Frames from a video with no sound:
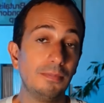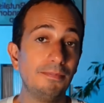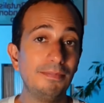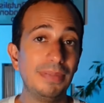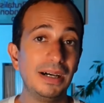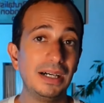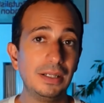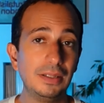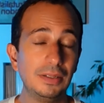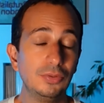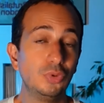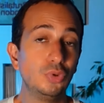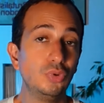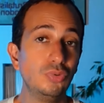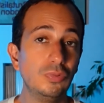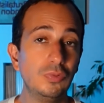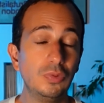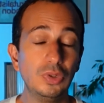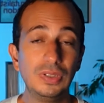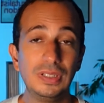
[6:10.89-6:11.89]
pas de
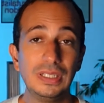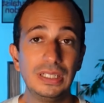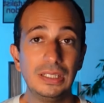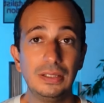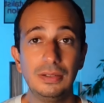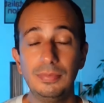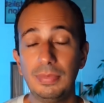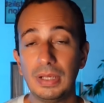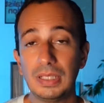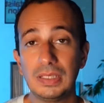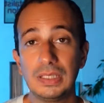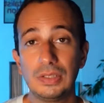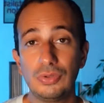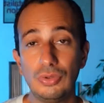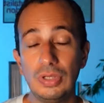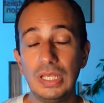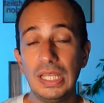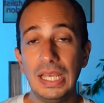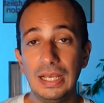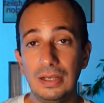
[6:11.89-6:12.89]
nouveautés
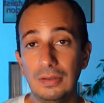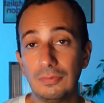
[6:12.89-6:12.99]
particulières.